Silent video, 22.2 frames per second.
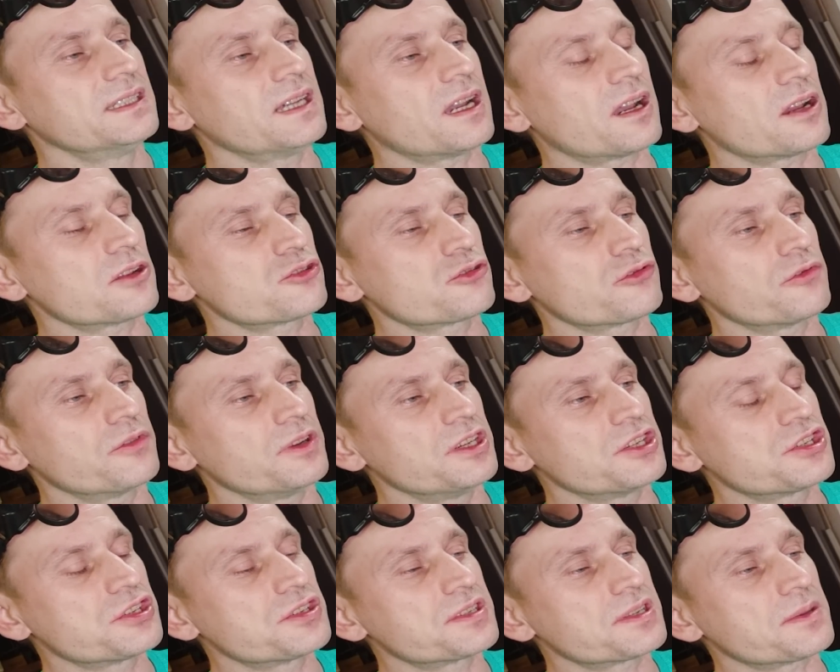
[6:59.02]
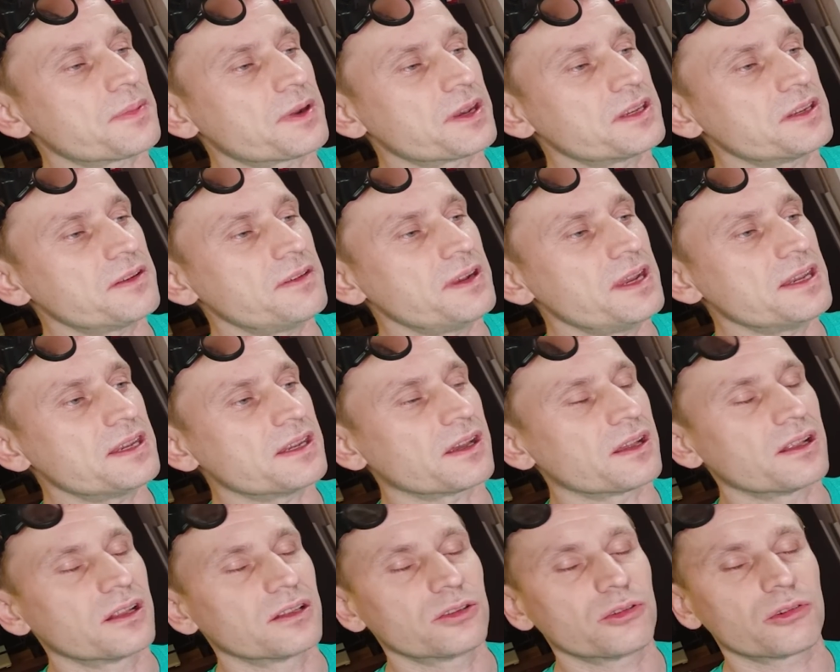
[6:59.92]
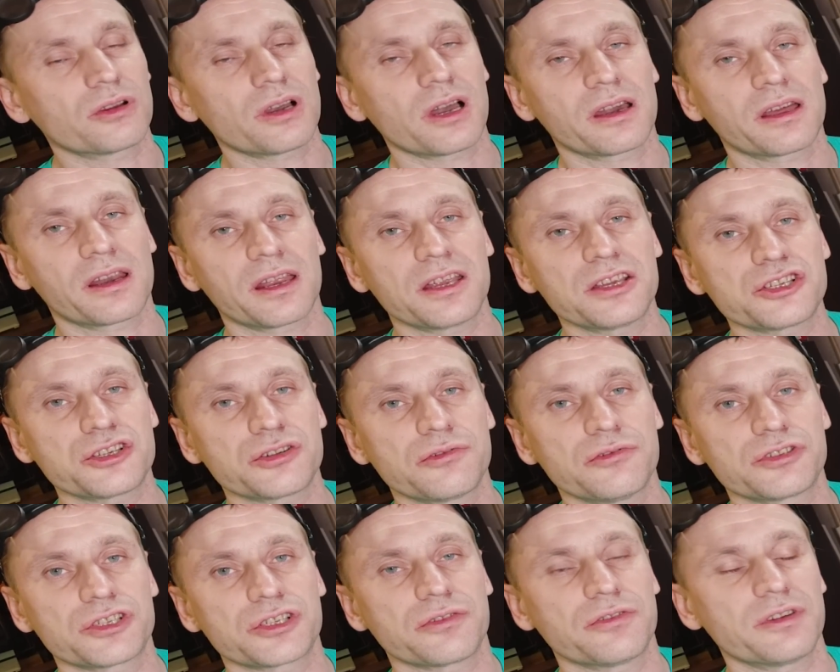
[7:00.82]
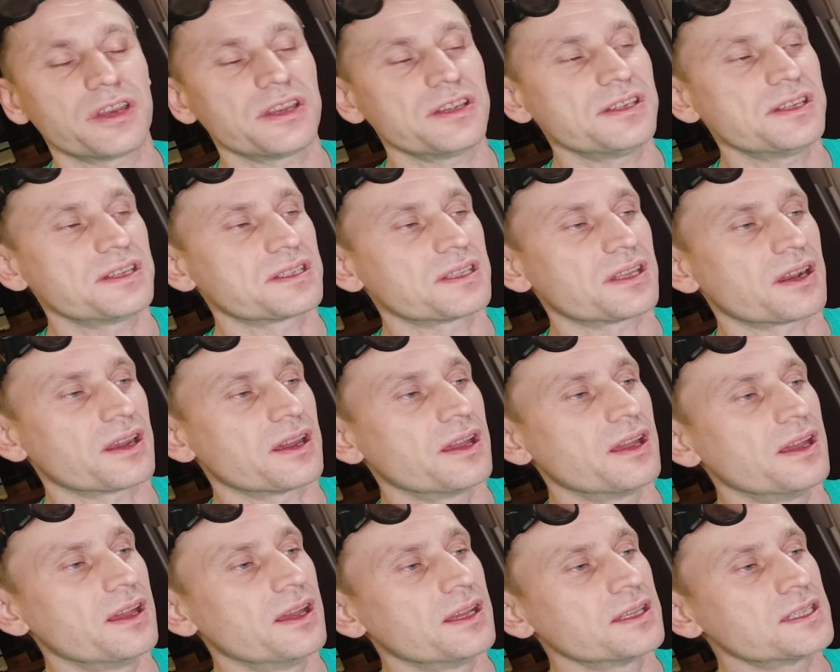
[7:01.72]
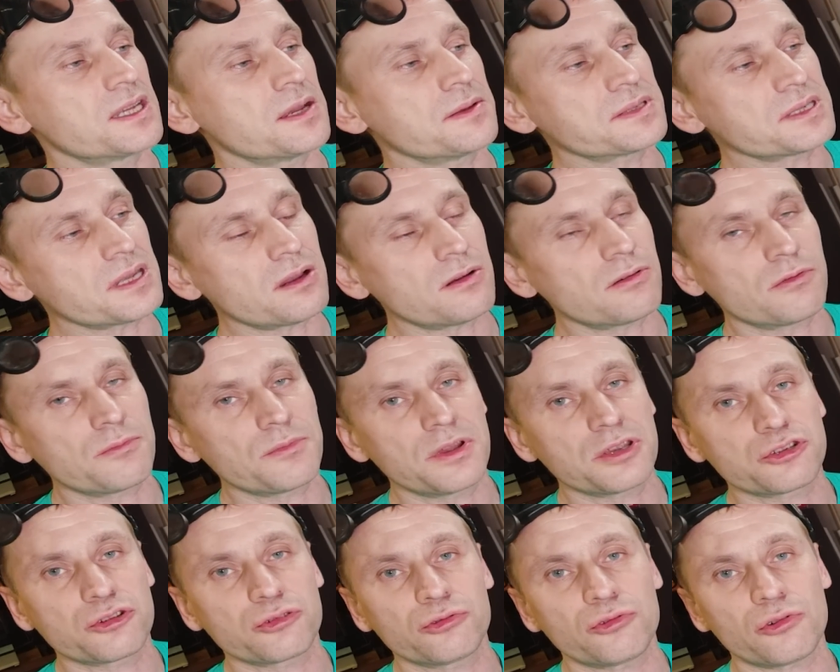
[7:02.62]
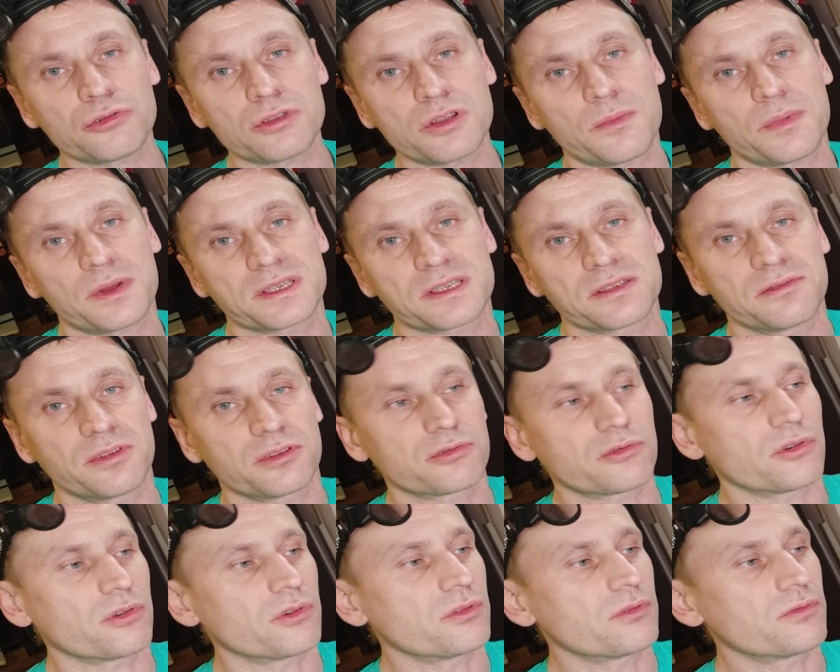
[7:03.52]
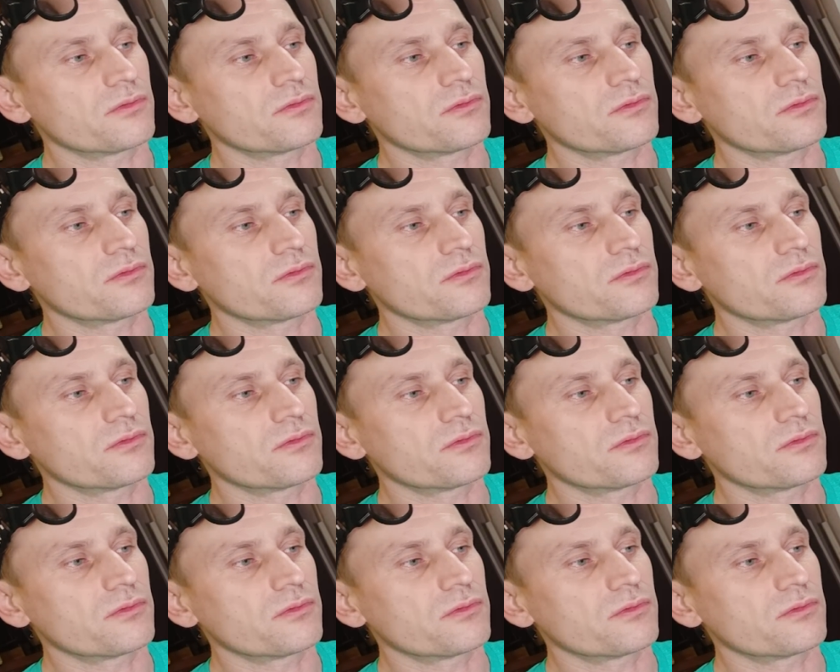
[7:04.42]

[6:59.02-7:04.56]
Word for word: Я хочу увеличить сопротивление только ограничивающего резистора. Тем самым уменьшу ток на подсветку.